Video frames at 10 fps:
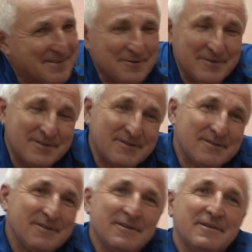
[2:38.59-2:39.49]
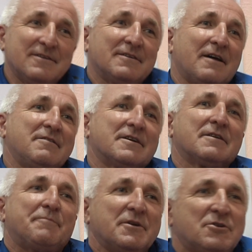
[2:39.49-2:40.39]
То есть, э,
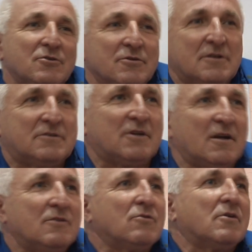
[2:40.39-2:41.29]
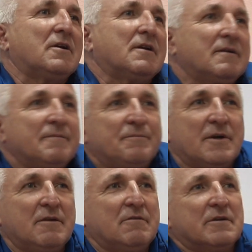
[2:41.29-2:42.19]
наверное, при счете 3-0
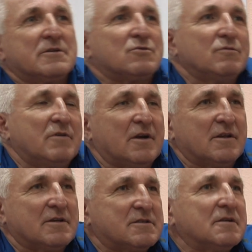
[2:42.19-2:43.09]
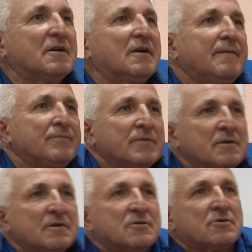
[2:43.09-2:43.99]
появилась уверенность,
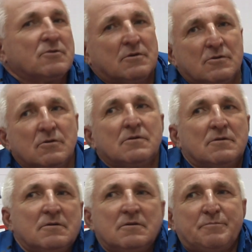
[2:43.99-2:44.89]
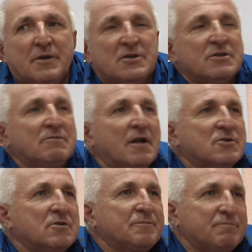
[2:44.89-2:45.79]
что, но переживал,
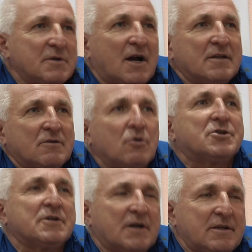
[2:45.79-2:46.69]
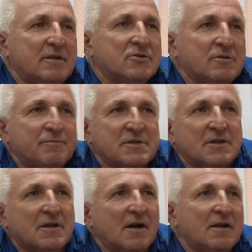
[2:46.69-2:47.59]
чтобы мы хоть, очень хотелось, чтобы мы
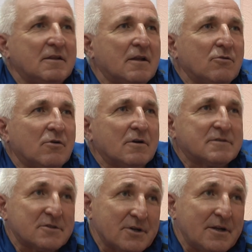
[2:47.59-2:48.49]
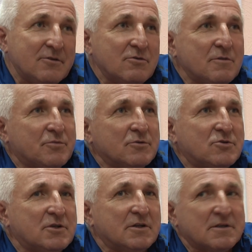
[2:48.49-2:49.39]
сыграли на ноль. К сожалению, не
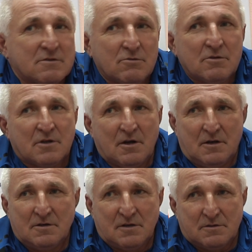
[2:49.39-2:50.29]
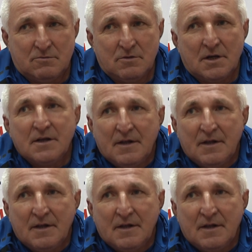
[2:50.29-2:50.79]
получилось. Но это, наверное, заслуга